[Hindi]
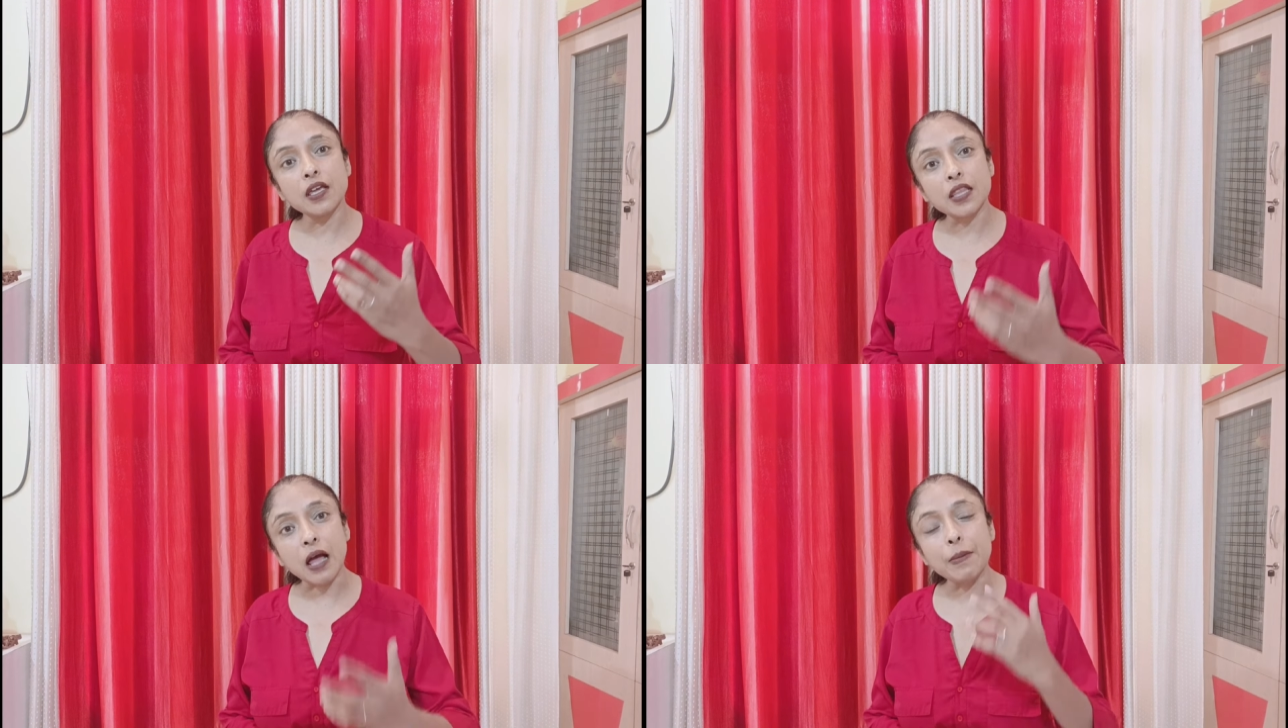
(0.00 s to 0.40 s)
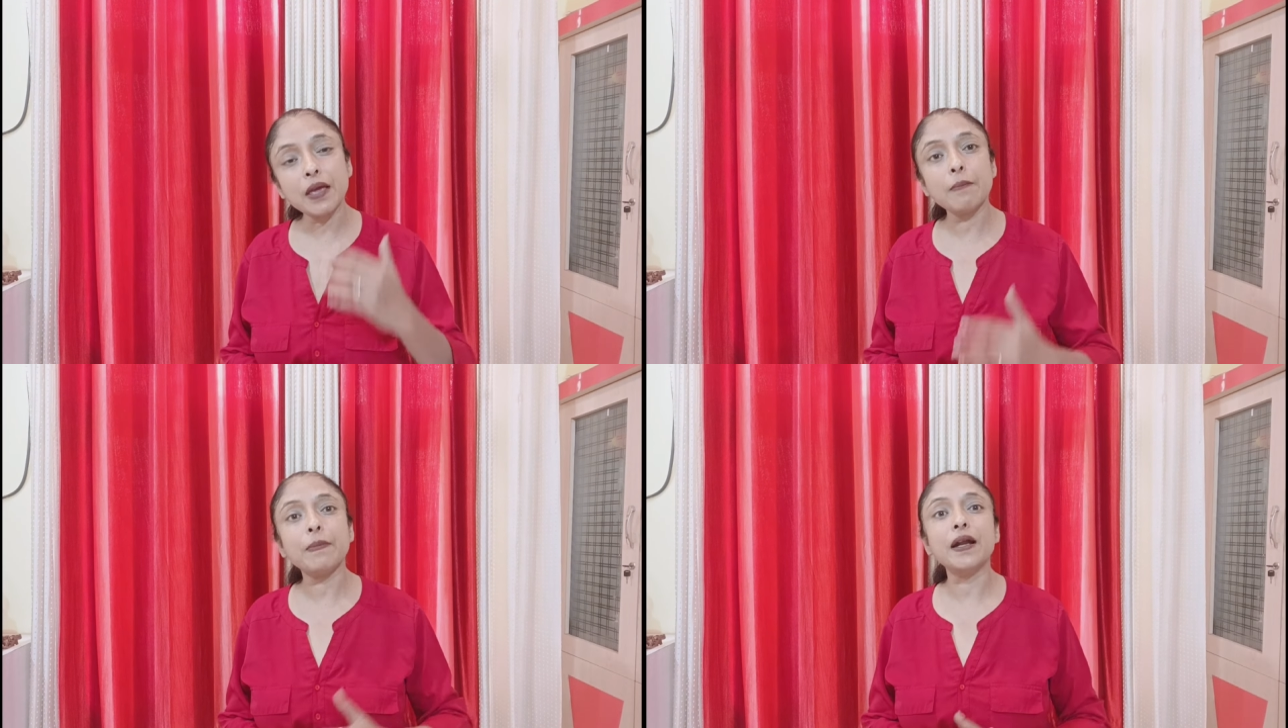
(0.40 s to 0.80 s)

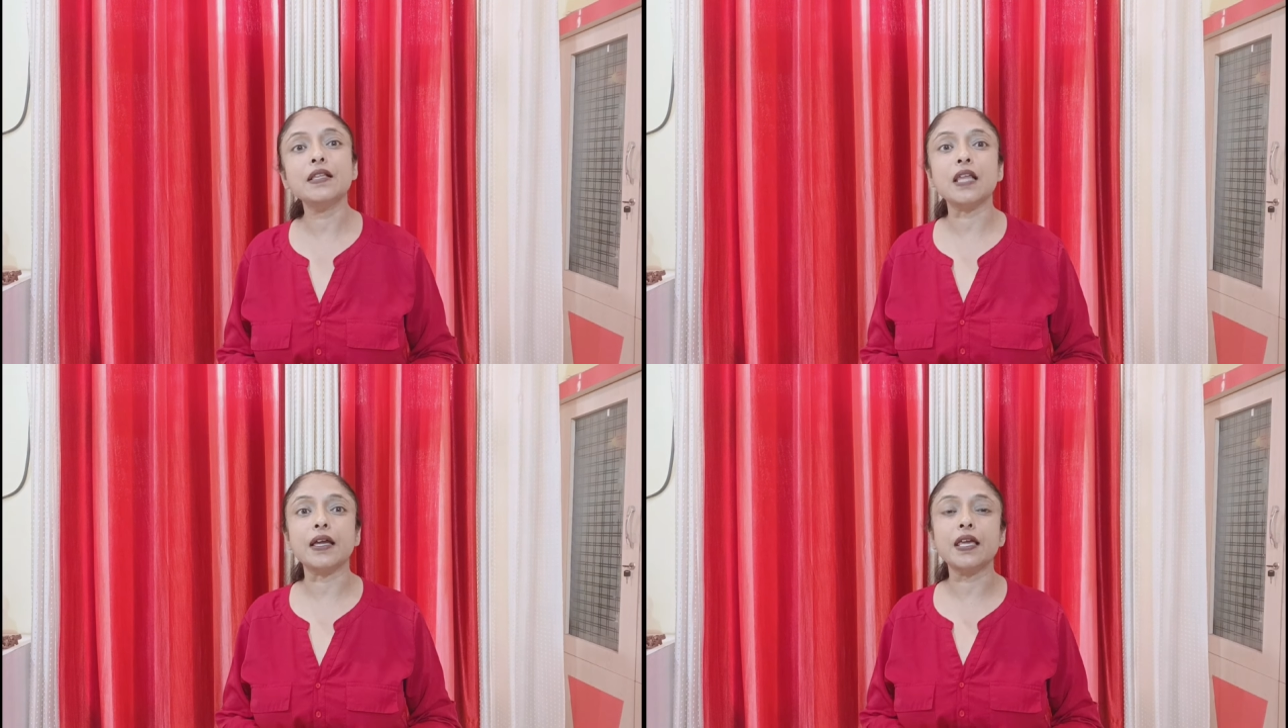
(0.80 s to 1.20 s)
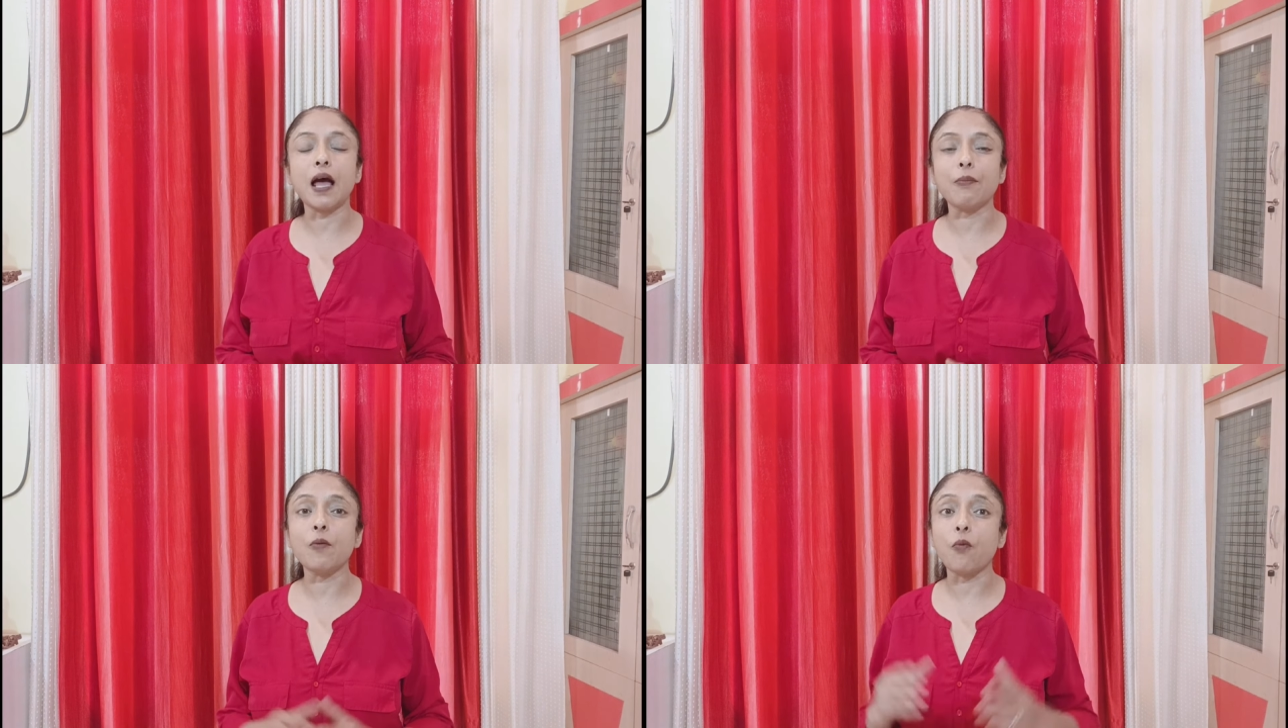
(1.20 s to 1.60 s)
किताबें पढ़ें ताकि
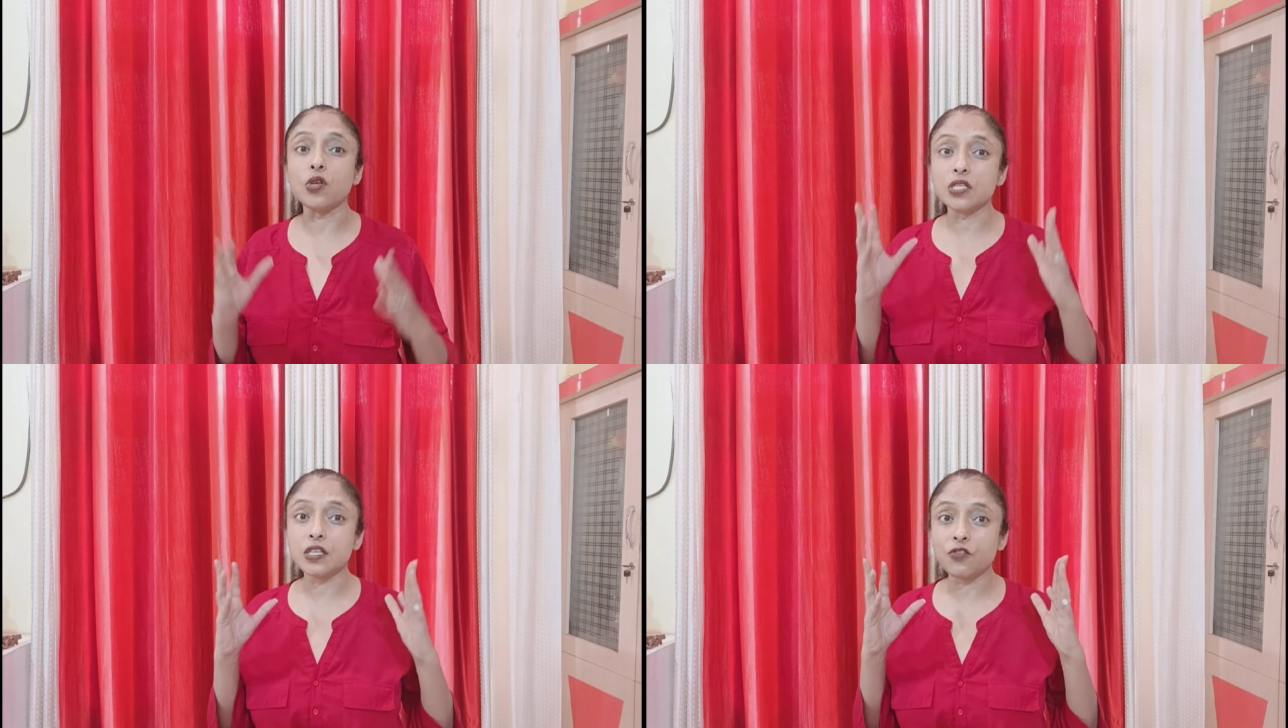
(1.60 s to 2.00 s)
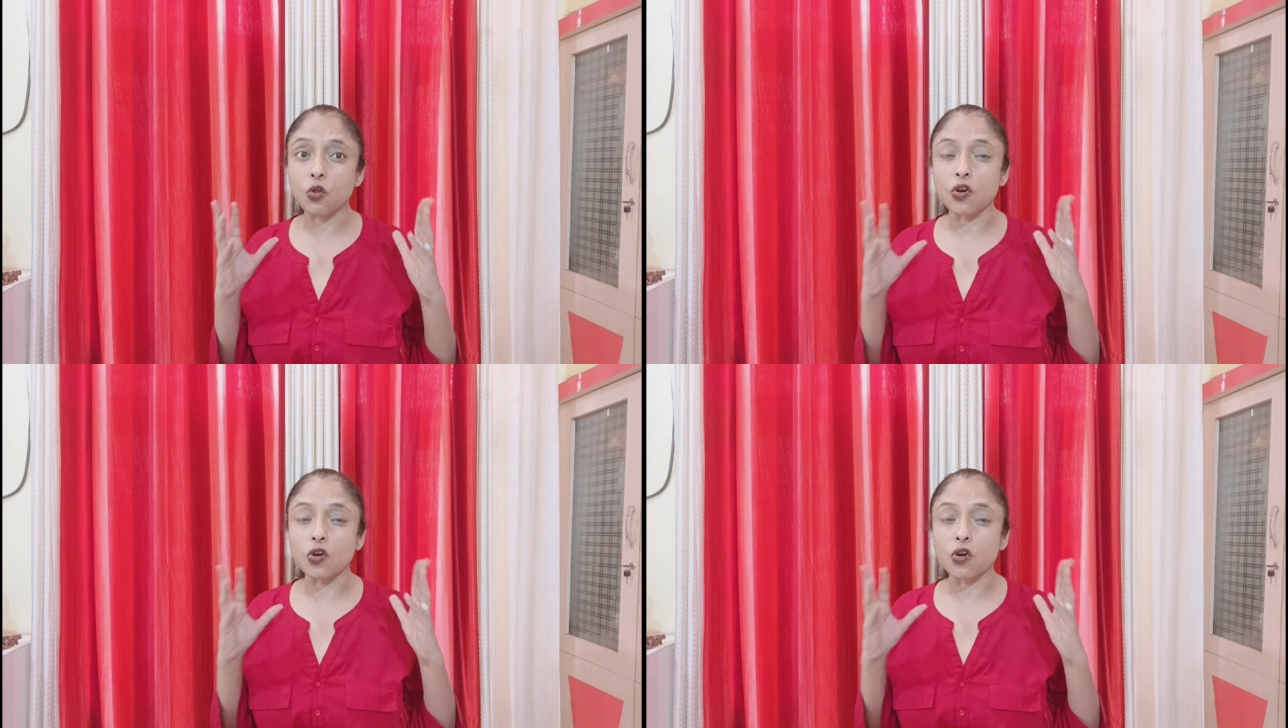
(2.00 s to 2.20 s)
आपको पॉजिटिव